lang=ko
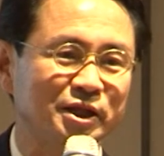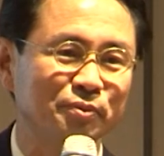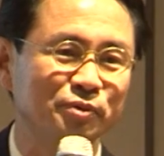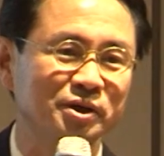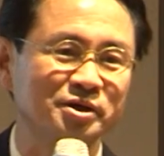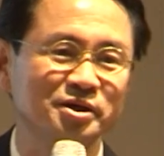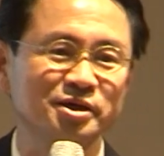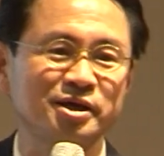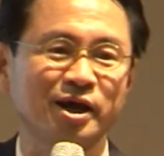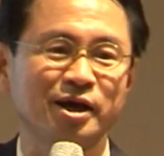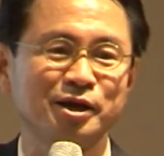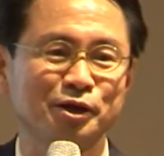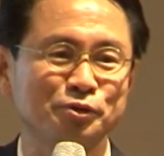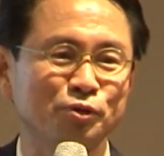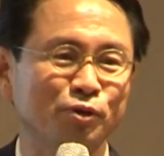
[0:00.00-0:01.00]
때문에 그렇게
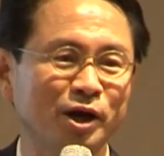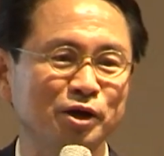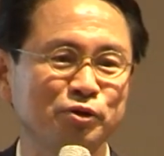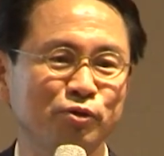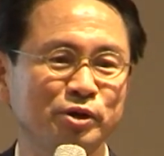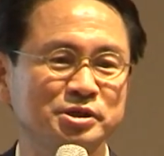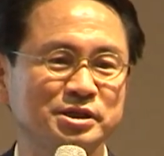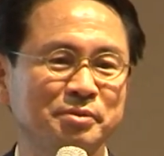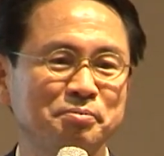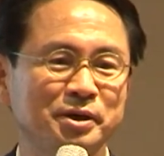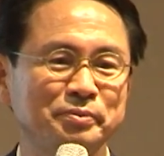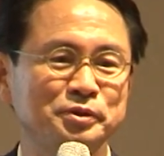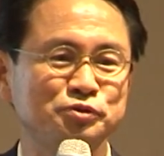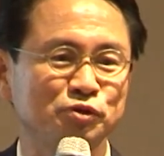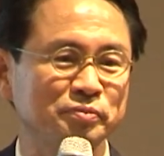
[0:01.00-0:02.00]
안 해도 학교에
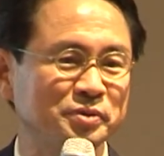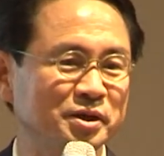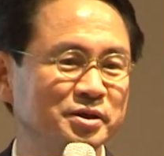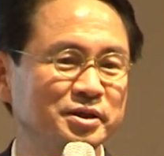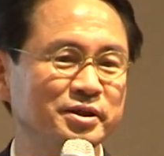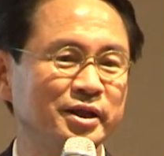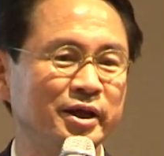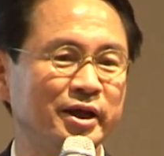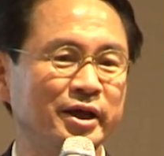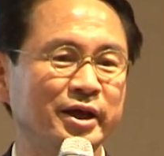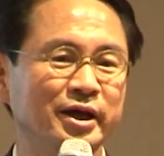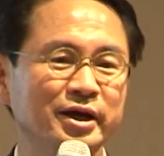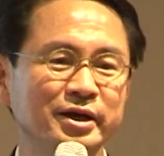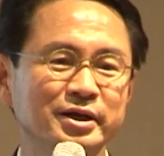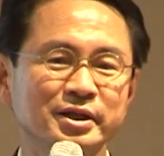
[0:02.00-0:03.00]
짬밥이 좀
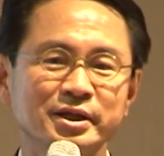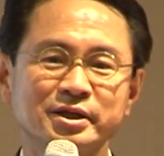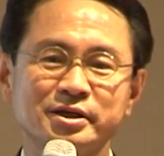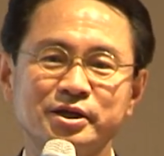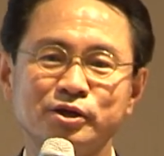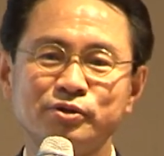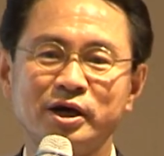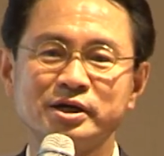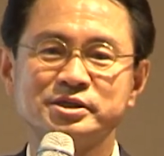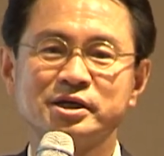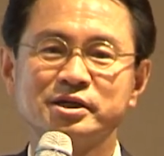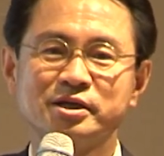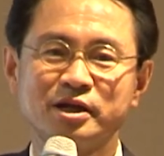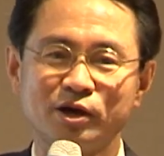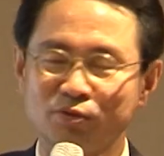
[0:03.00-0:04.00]
되는데 그래도
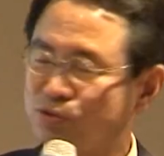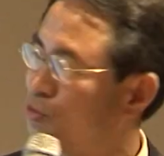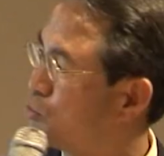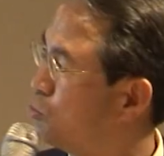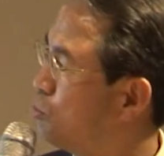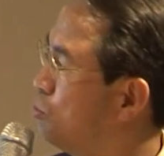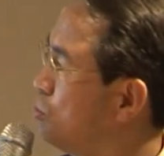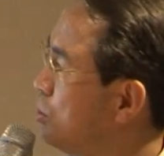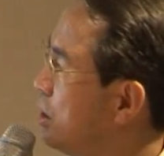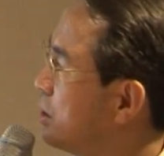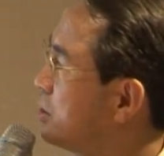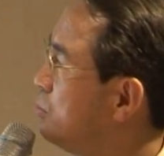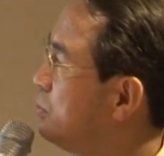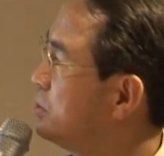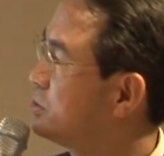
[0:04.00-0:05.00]
학생들하고 소통을
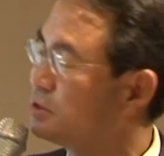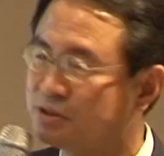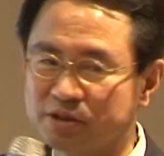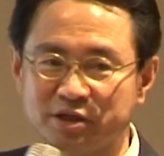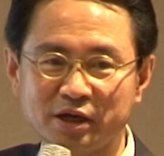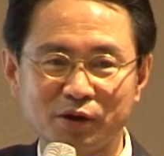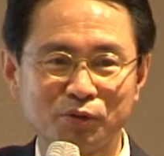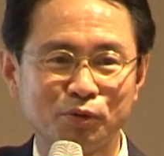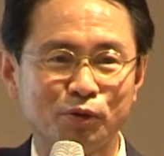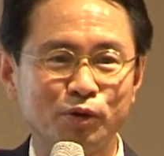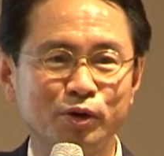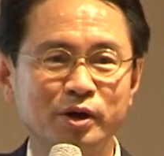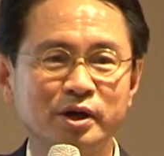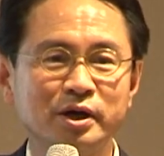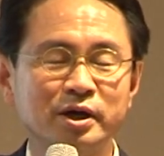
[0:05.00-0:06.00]
하기 위해서 그렇게
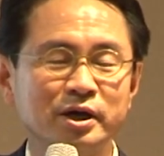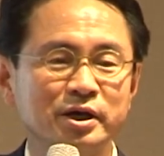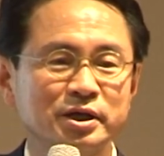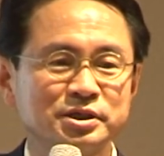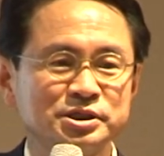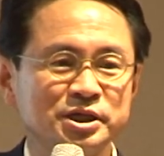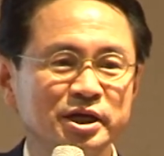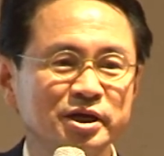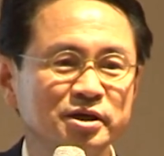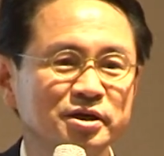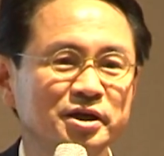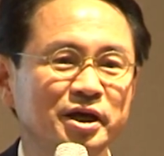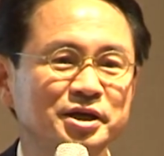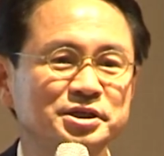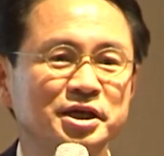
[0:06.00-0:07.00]
하고
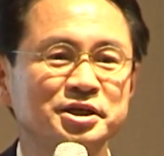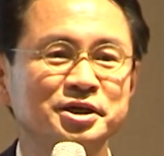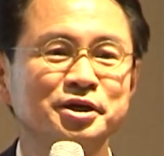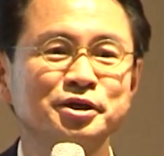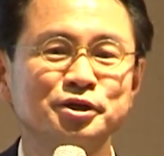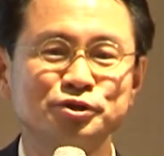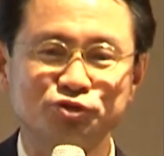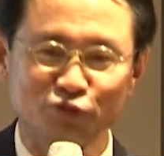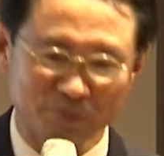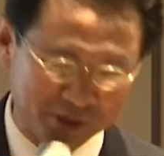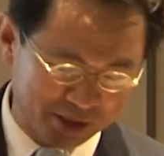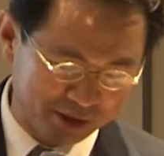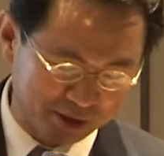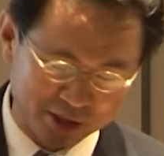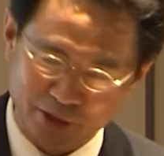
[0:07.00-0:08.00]
최근에 이제 열흘쯤
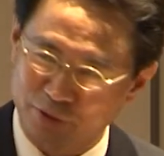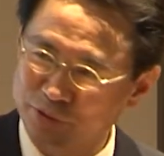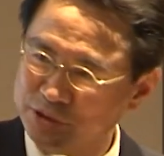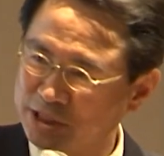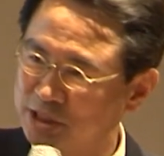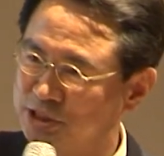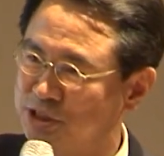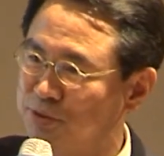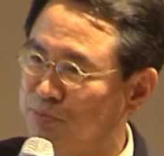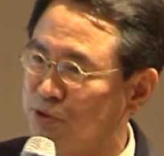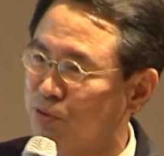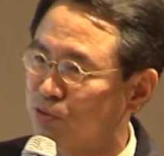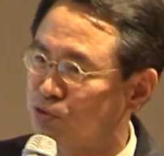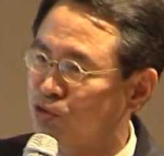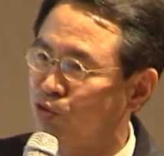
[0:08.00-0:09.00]
됐는데요. 제 집이
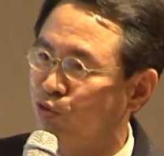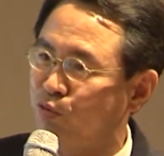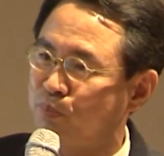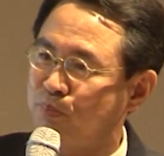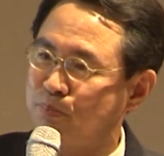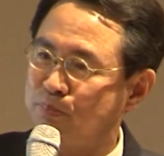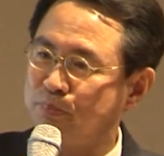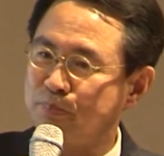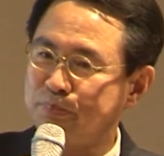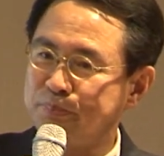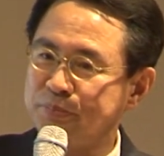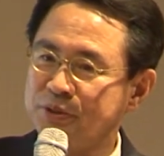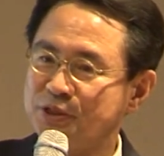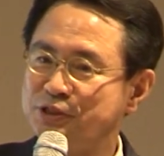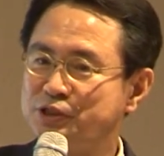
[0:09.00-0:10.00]
요 초
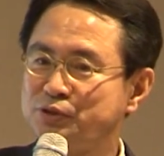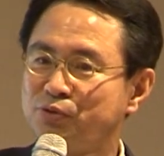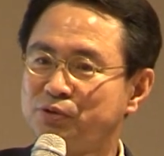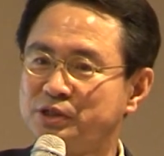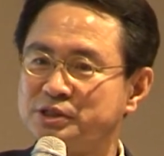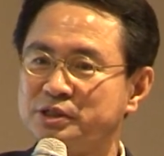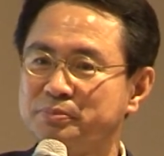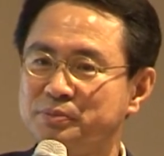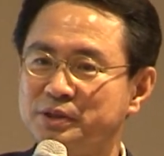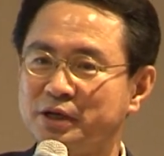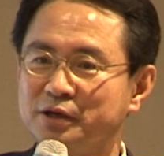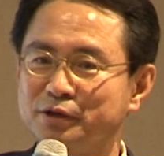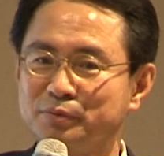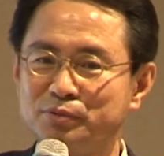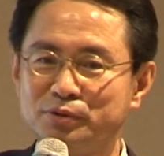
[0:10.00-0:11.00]
연지동이
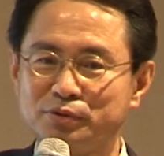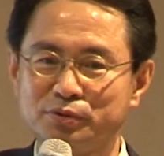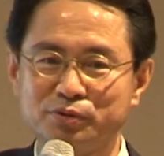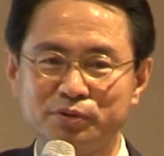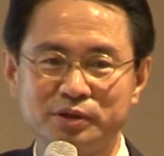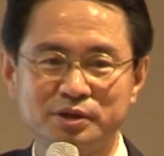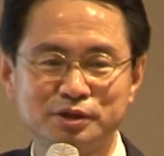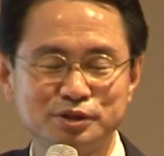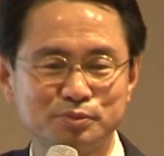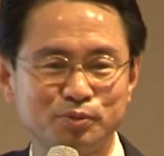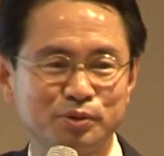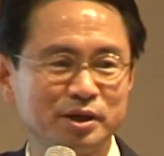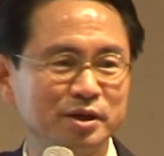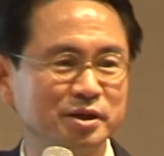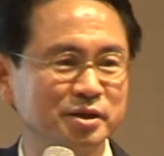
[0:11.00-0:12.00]
있습니다. 여러분들도 여기 있는지
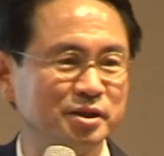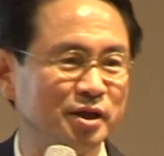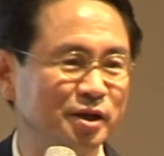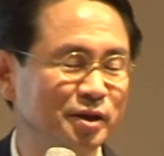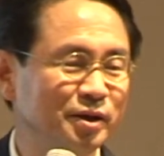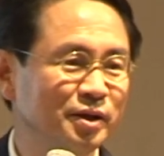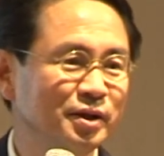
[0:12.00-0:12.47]
모르겠는데